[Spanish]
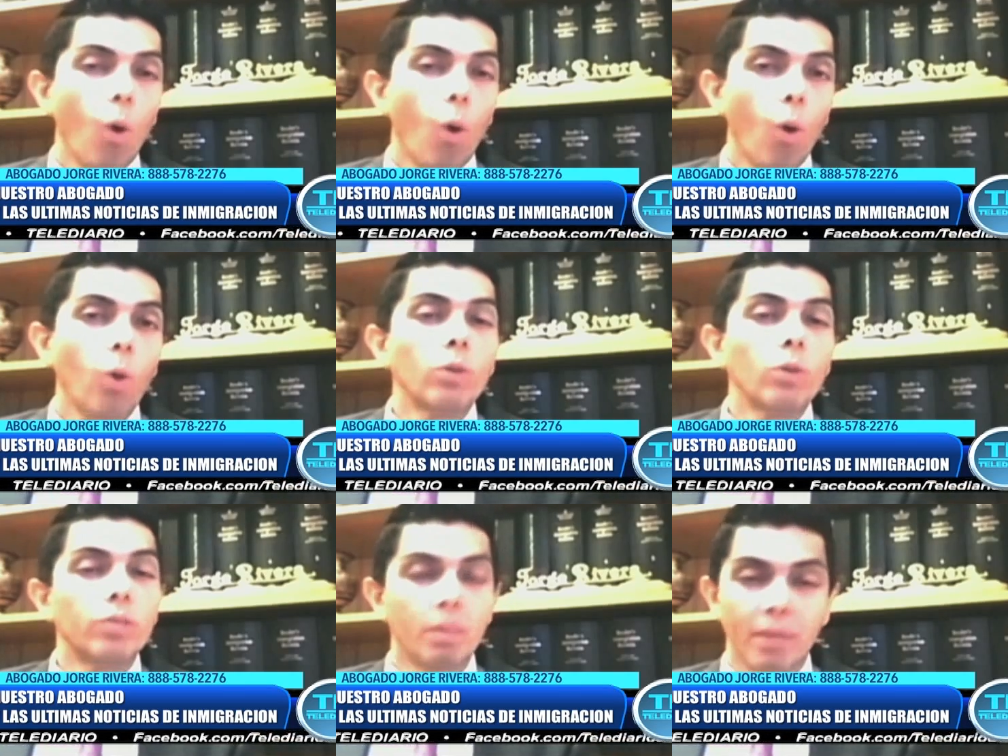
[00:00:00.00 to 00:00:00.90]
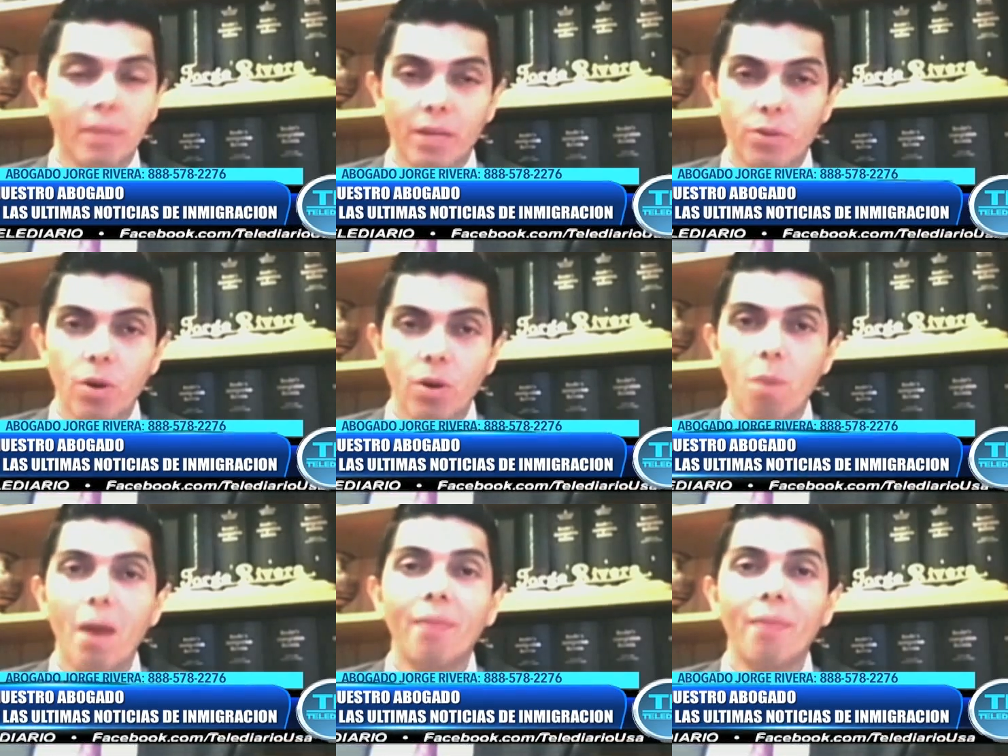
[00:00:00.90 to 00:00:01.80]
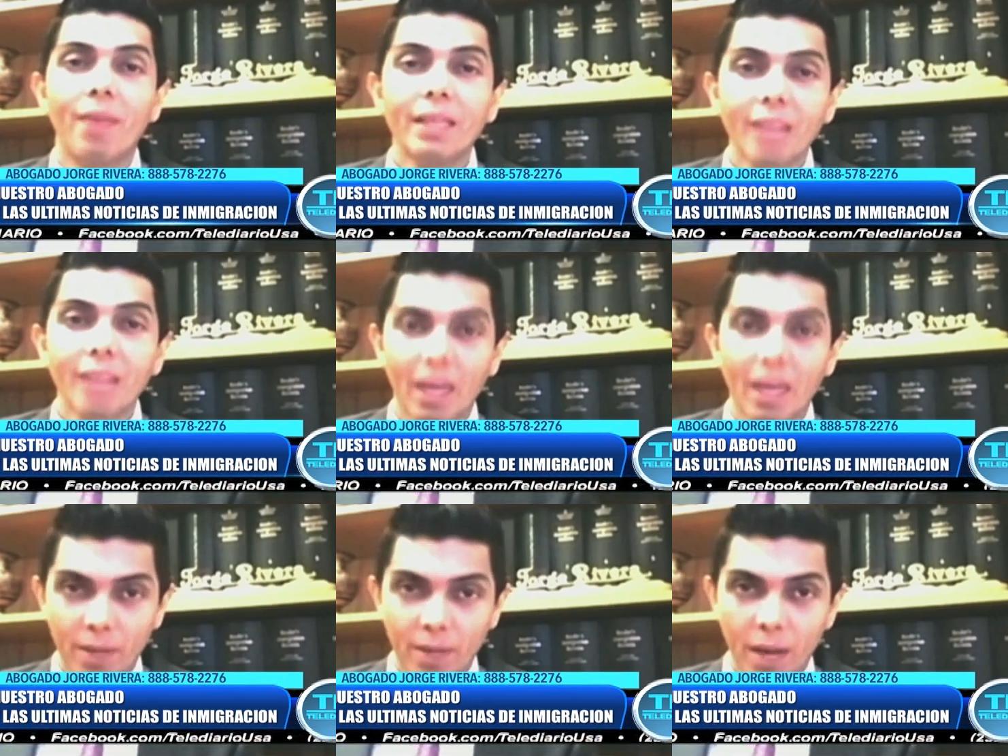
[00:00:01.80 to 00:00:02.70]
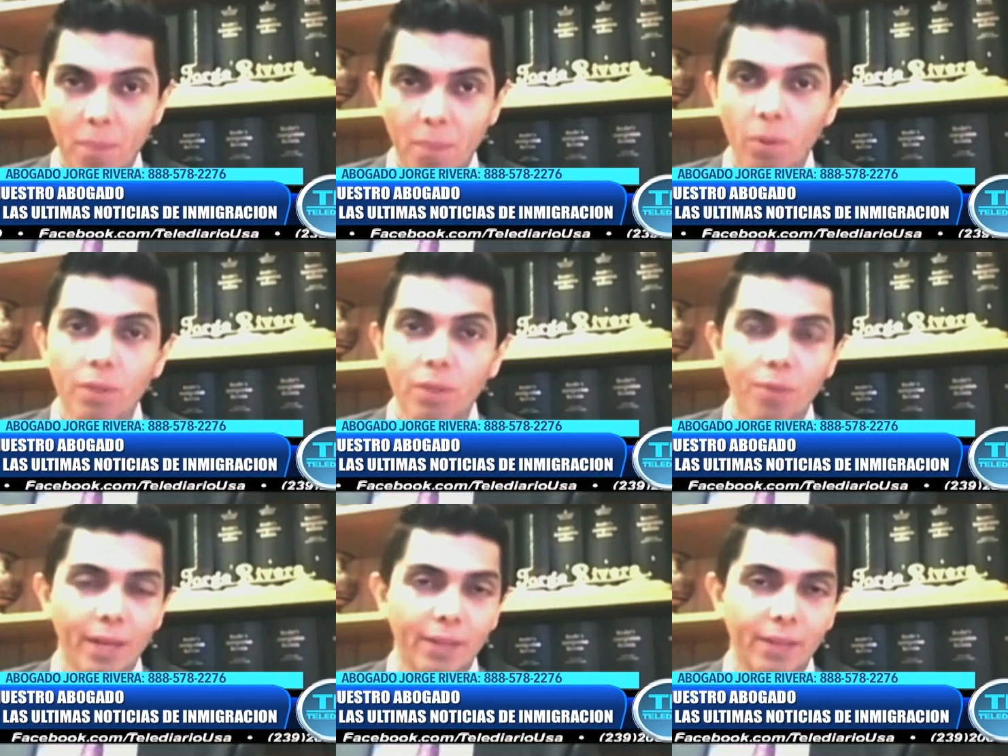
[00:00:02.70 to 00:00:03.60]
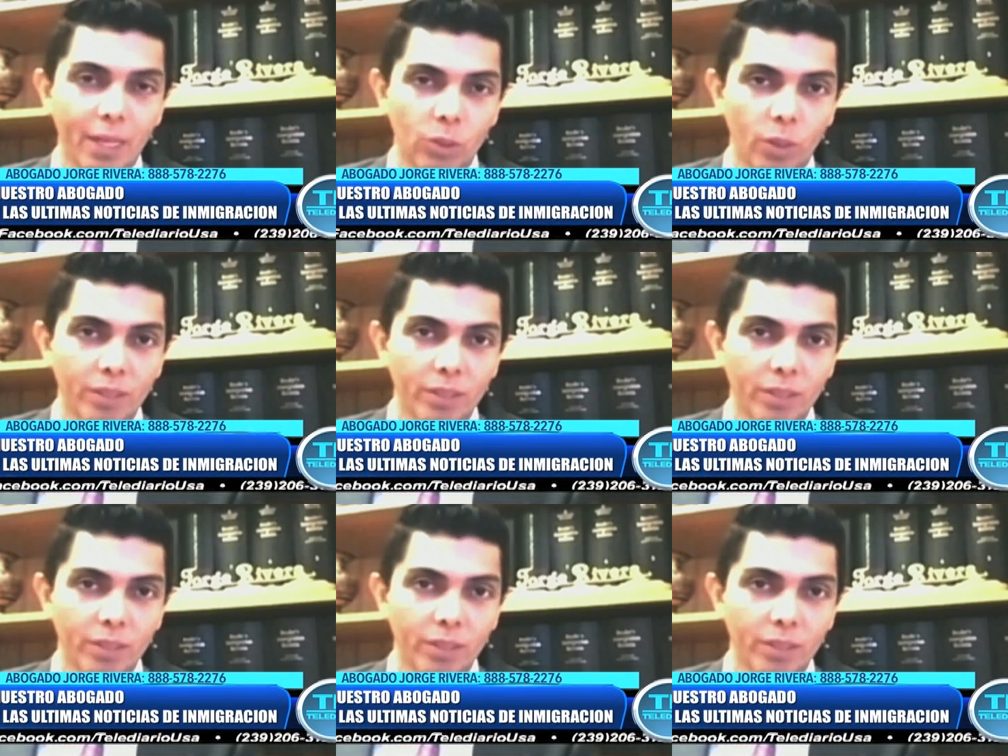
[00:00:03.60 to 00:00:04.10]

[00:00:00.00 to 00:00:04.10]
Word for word: o si inmigración los va a descalificar por diferentes razones.